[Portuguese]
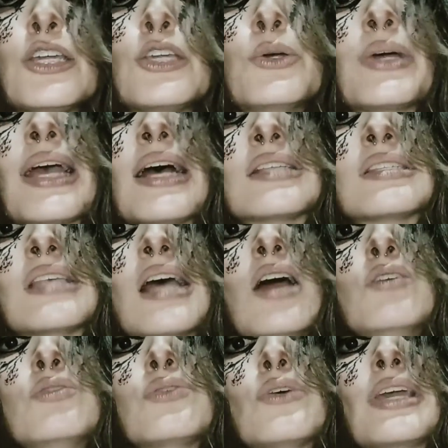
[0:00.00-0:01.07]
e o
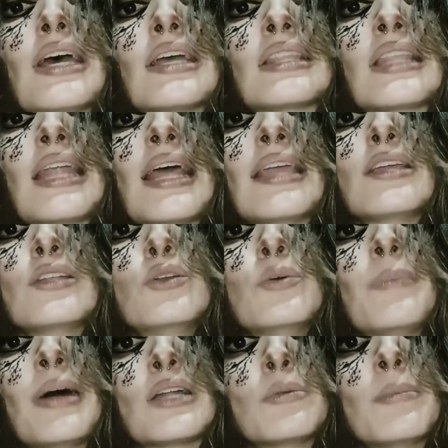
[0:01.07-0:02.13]
casal foi atraído
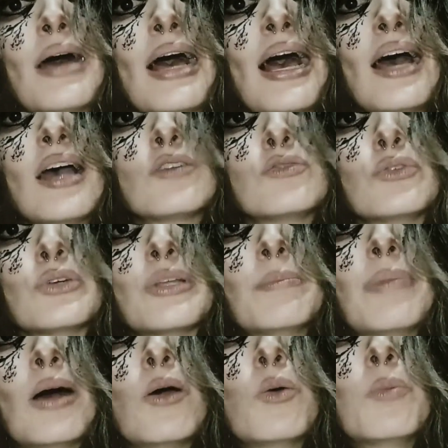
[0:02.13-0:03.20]
para uma árvore
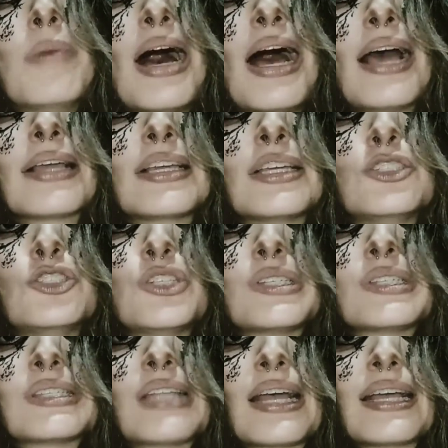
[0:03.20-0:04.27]
baobá que
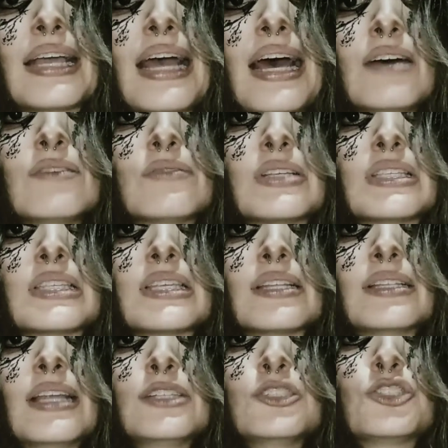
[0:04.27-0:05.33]
destacava-se
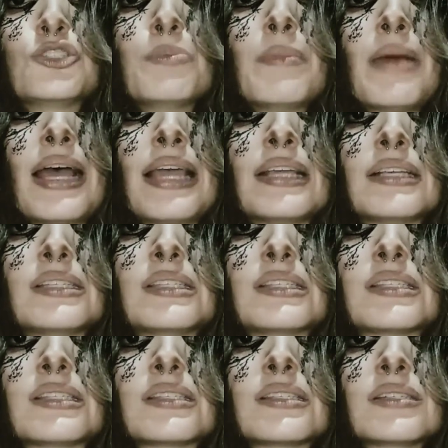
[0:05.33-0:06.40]
das
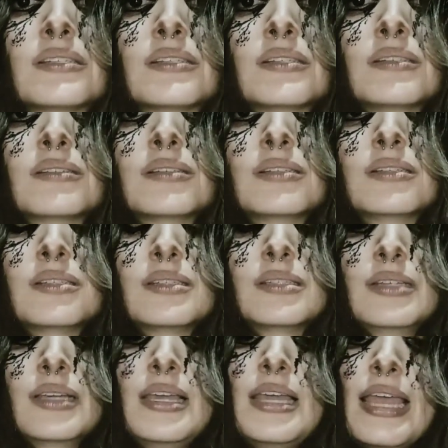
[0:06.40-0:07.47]
demais.
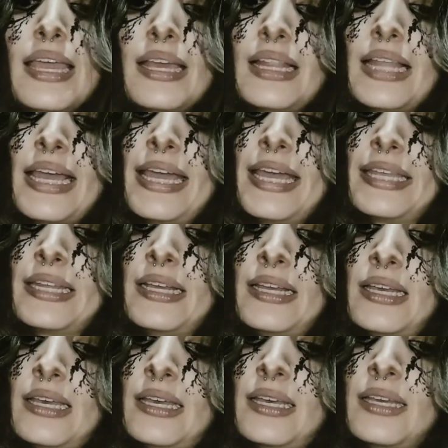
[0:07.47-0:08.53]
Ela
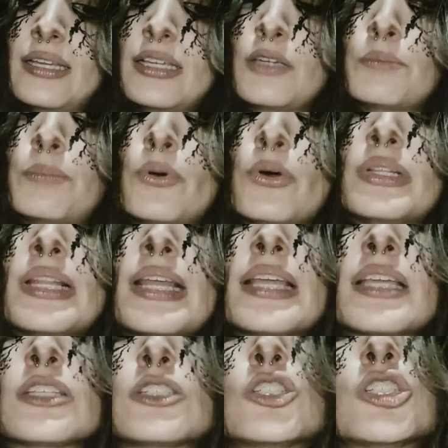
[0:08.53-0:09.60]
era
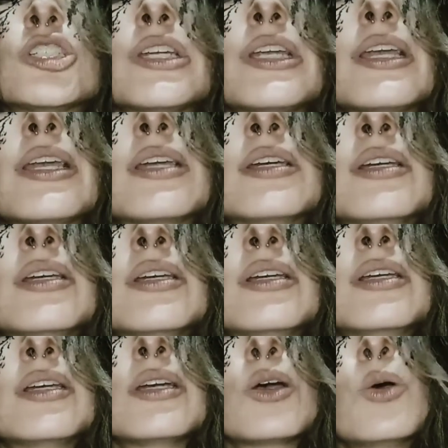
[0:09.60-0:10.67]
imponente,
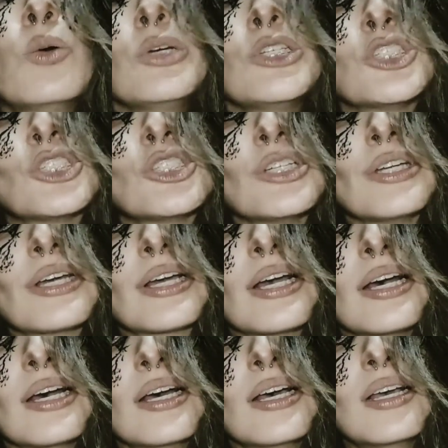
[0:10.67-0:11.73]

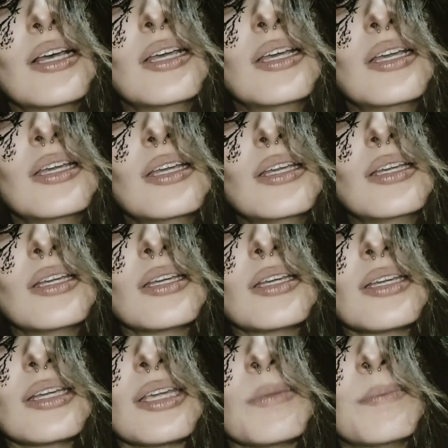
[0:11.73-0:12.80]
rústica
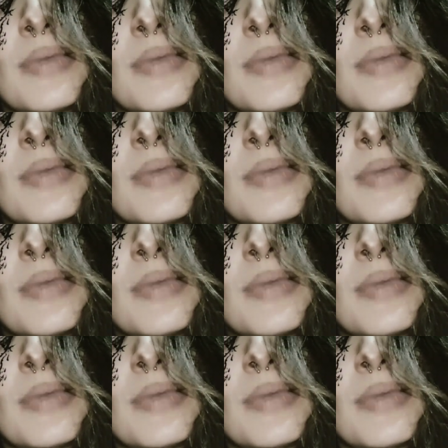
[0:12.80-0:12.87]
e